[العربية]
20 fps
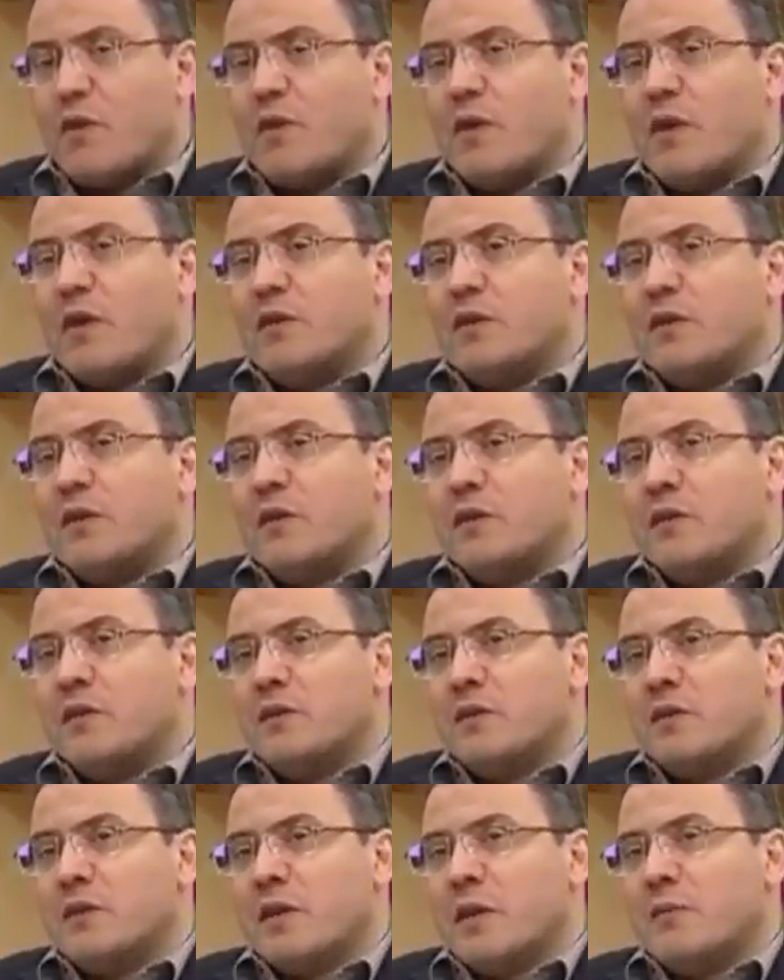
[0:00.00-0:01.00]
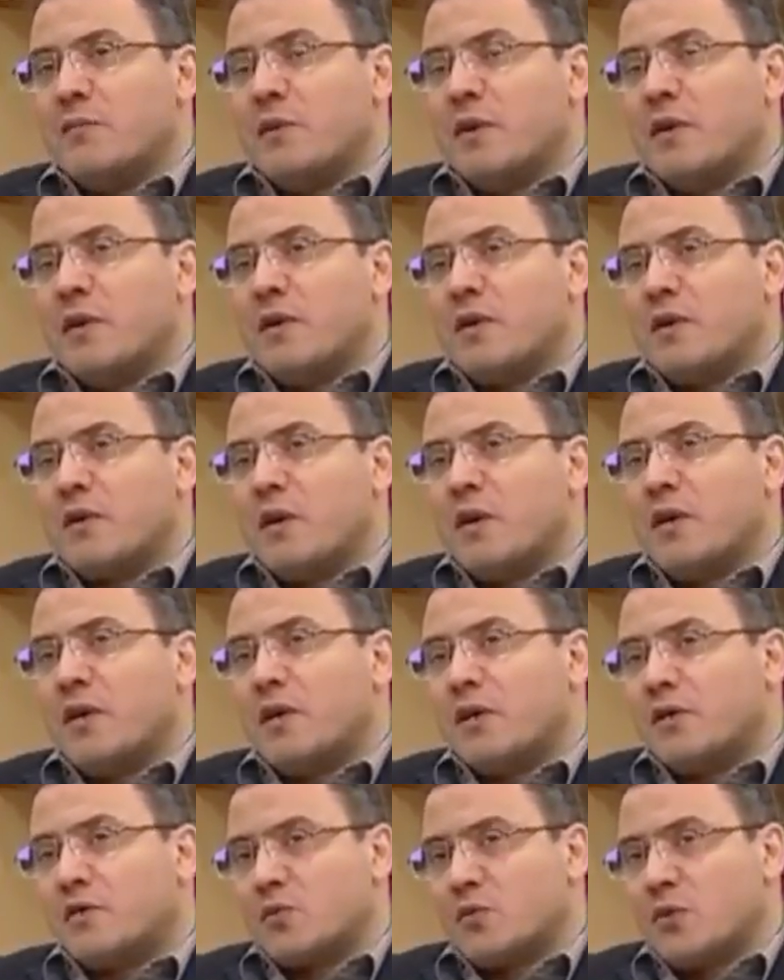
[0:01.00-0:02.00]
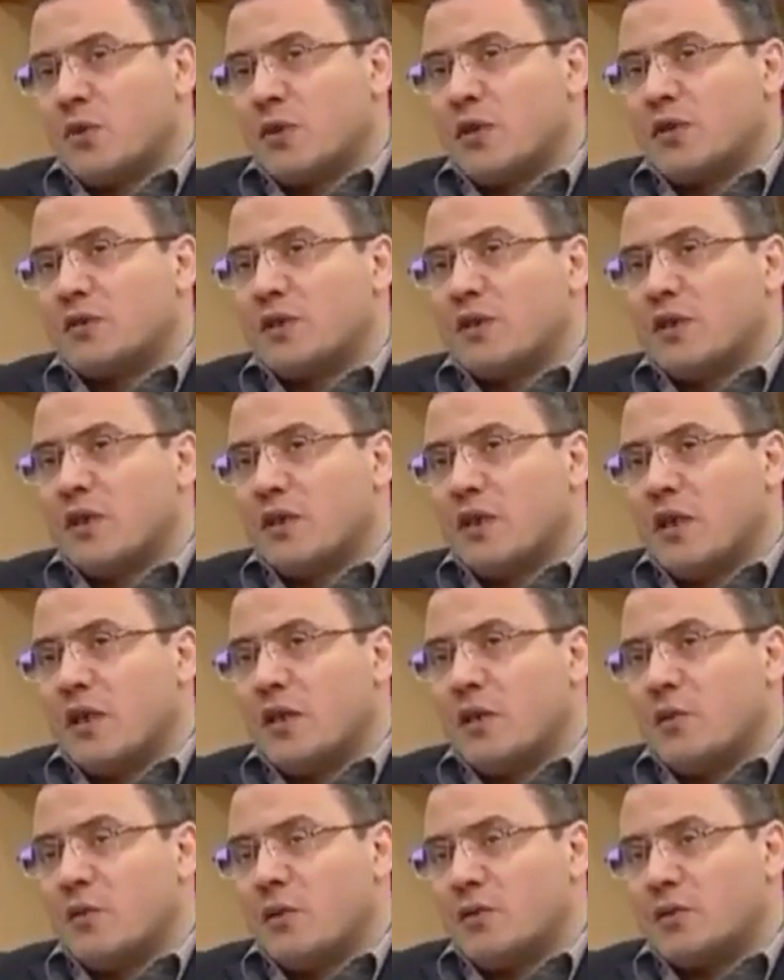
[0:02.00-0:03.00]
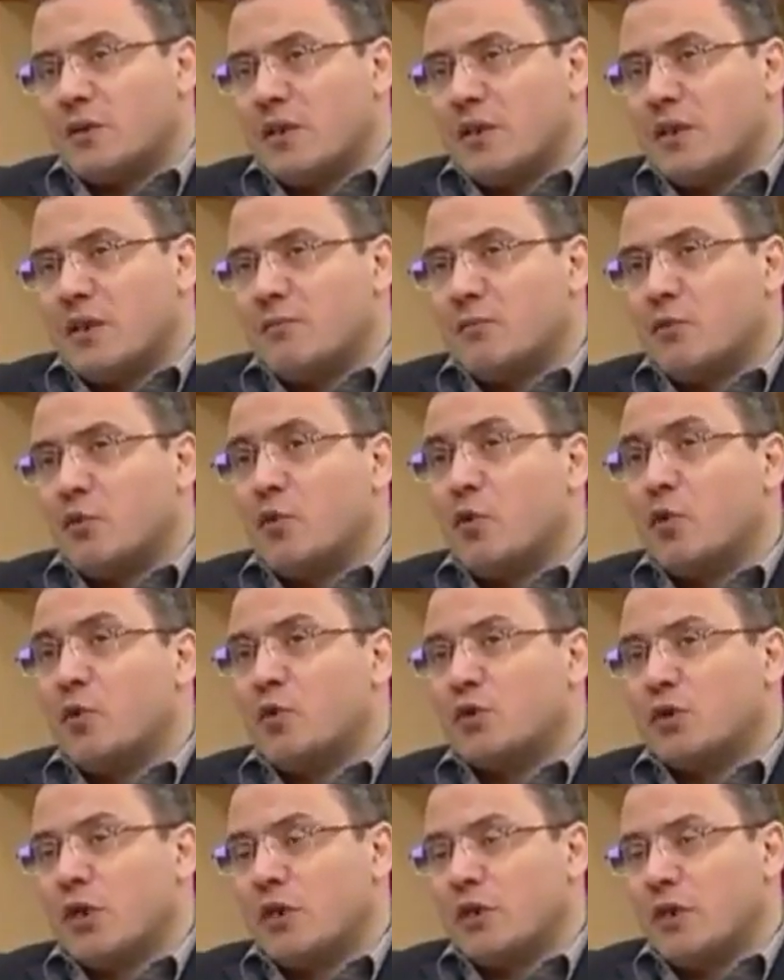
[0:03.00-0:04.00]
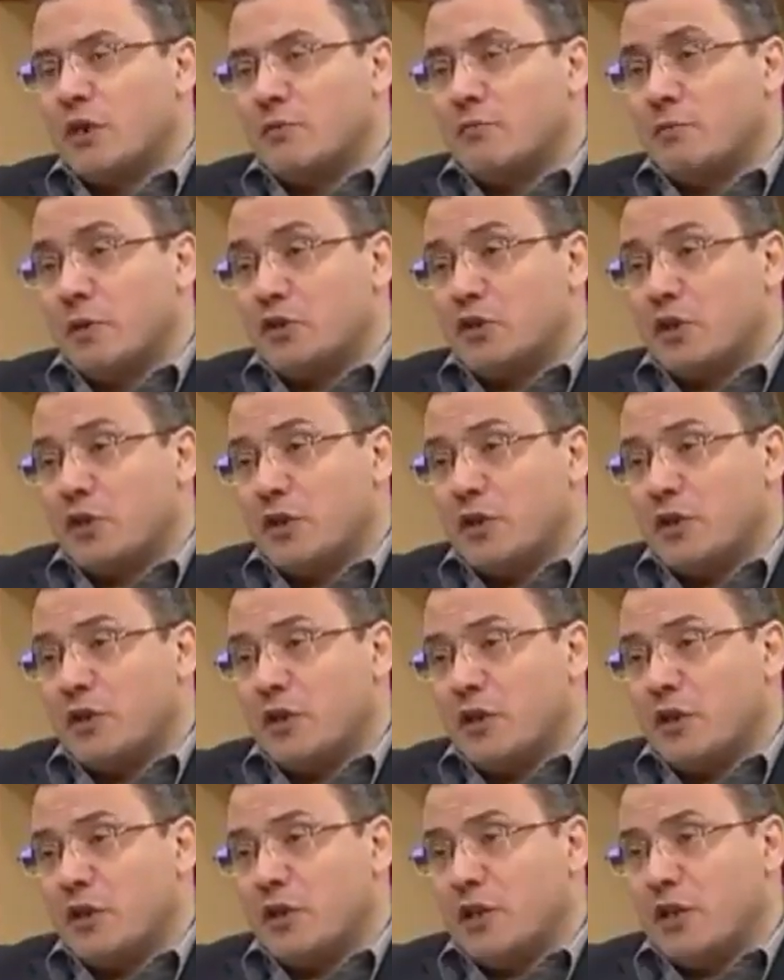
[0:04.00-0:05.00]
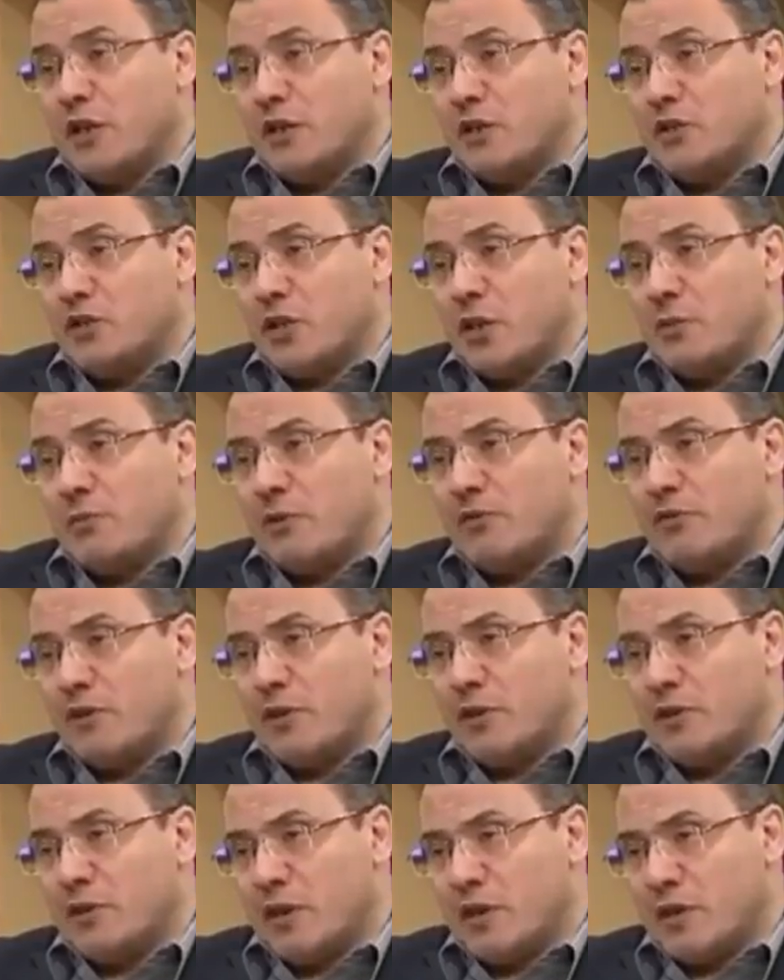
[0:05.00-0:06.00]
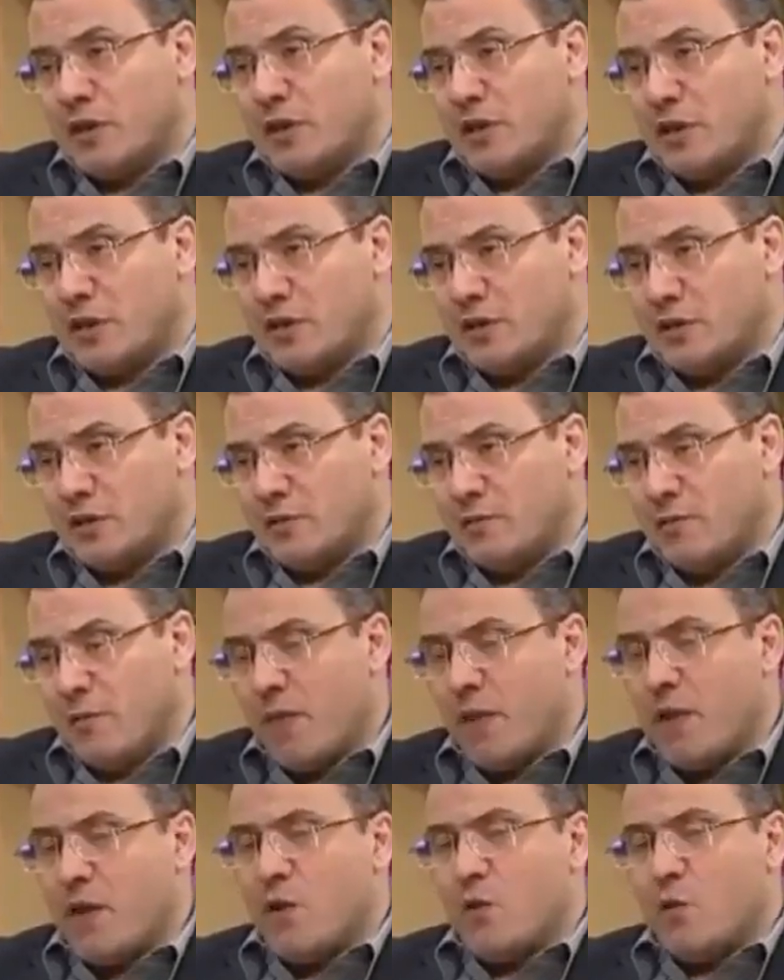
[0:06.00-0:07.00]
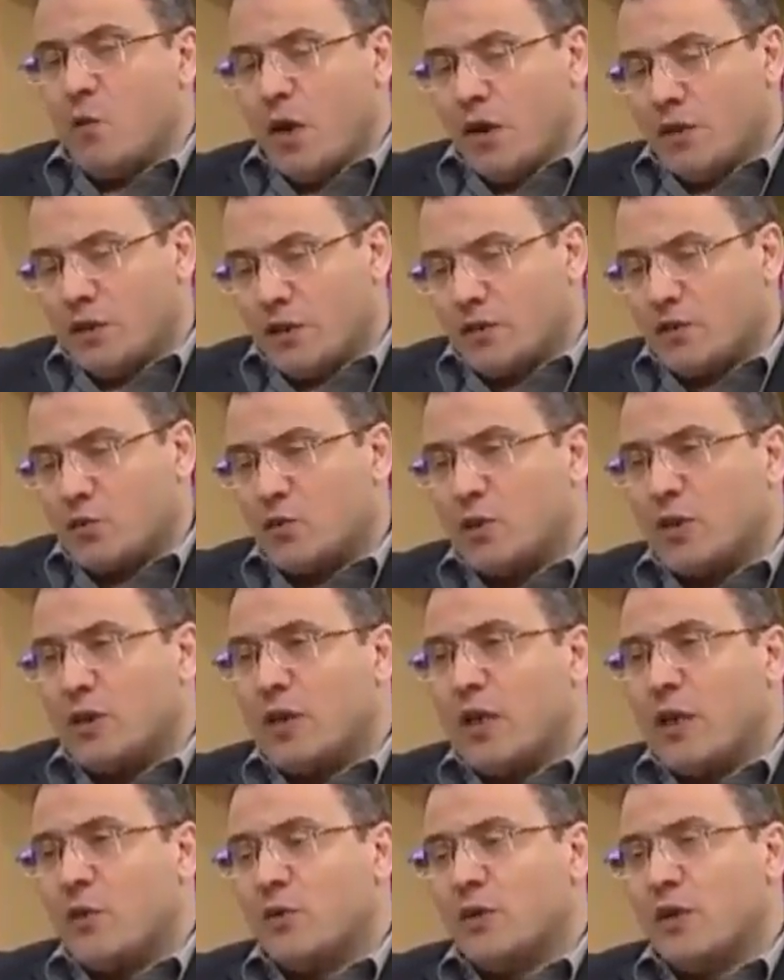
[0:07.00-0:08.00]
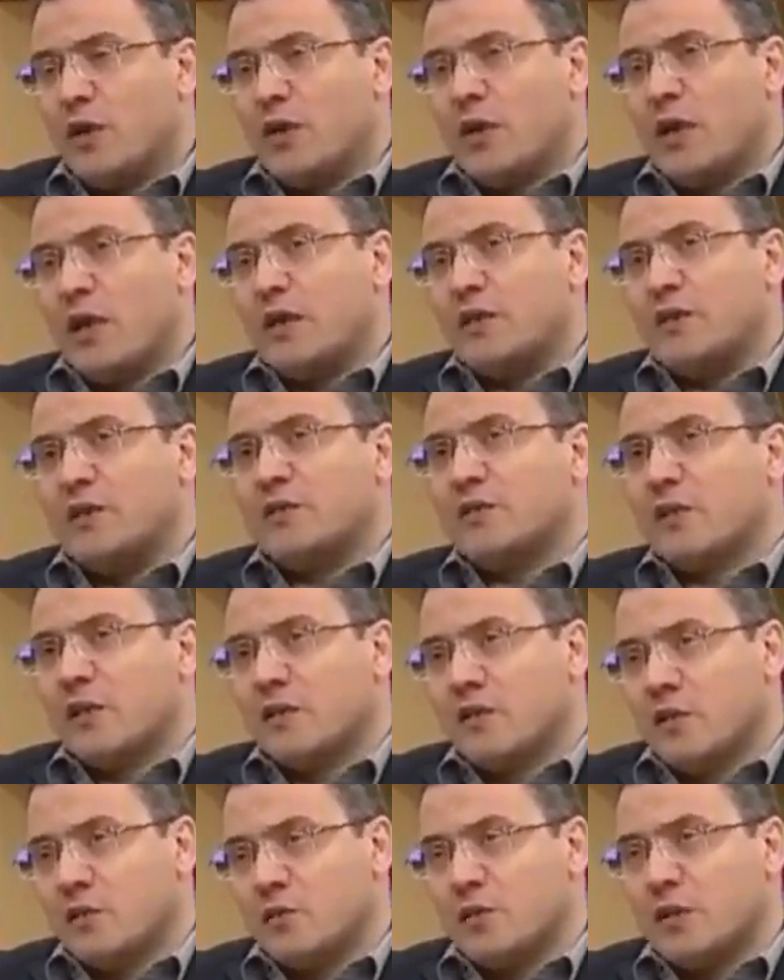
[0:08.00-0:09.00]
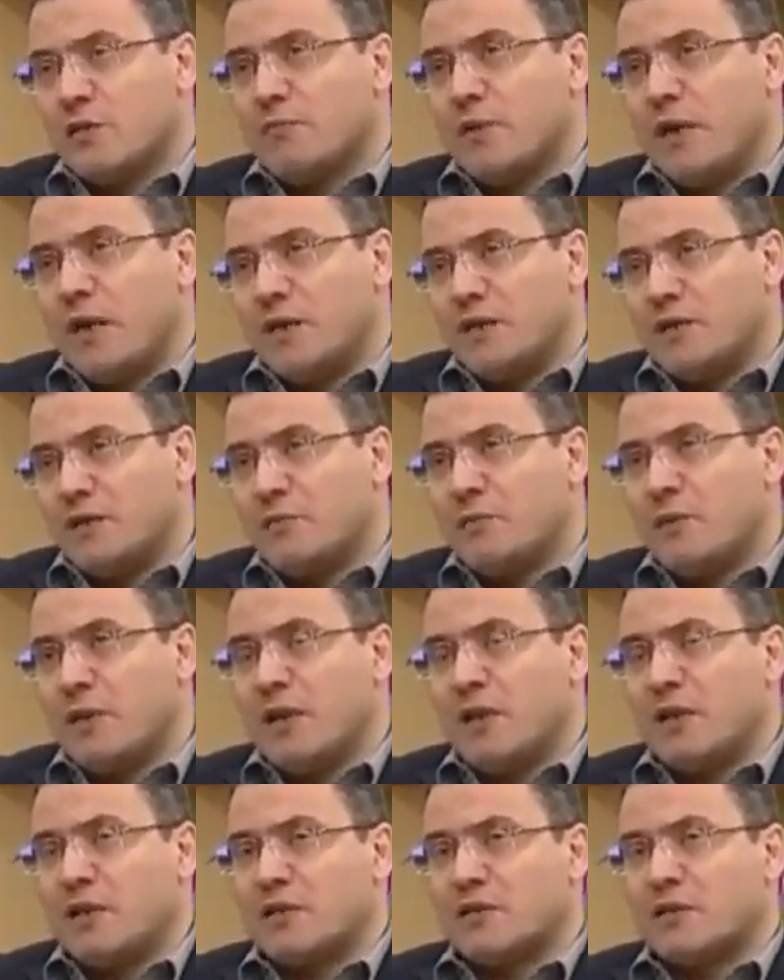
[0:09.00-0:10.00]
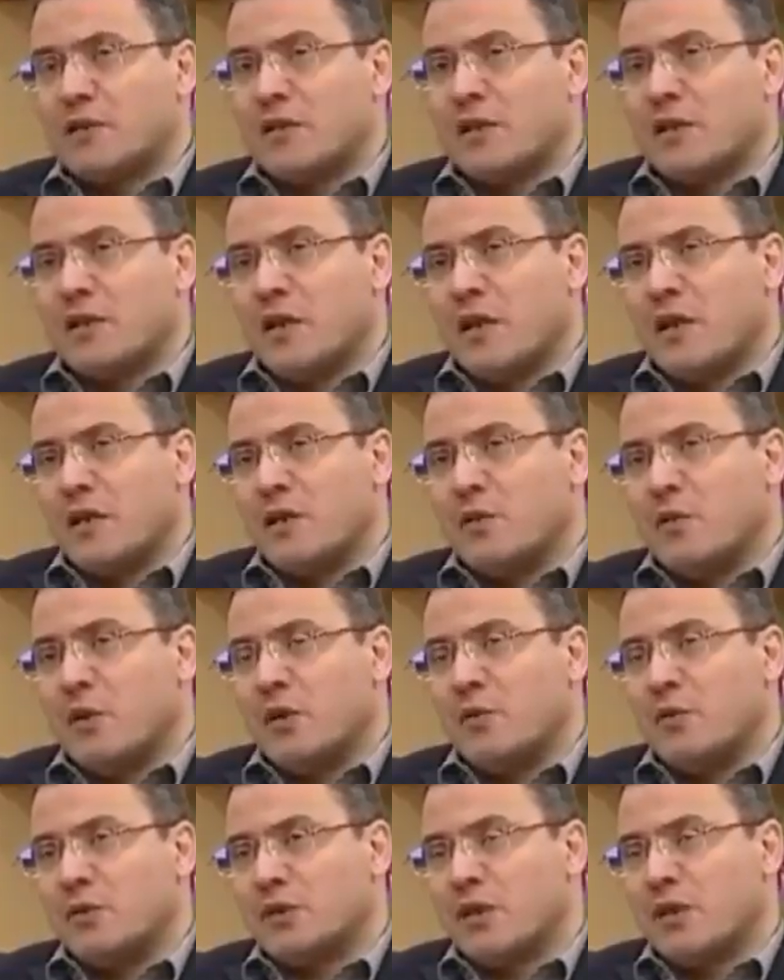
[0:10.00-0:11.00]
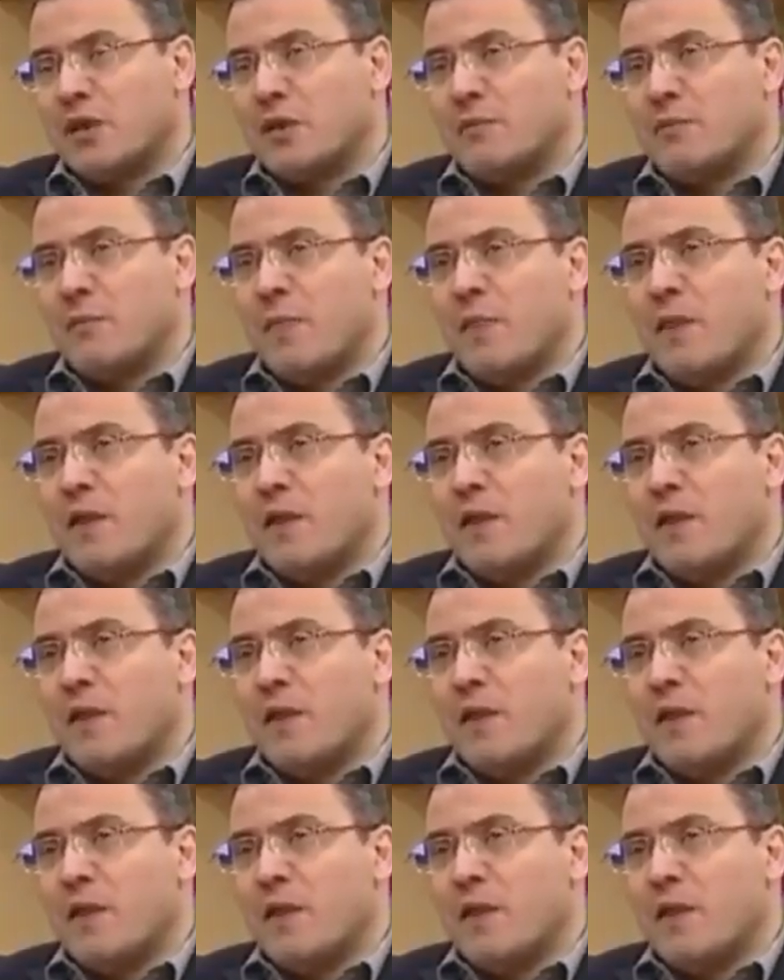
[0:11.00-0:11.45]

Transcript: يعني كما قال رسول الله صلى الله عليه وسلم كل شيء بشري إلا الحجامة فإنها إلهية وعن رسول الله هناك حديث أيضا يسمى حديث الملائكة صلى الله عليه وآله وسلم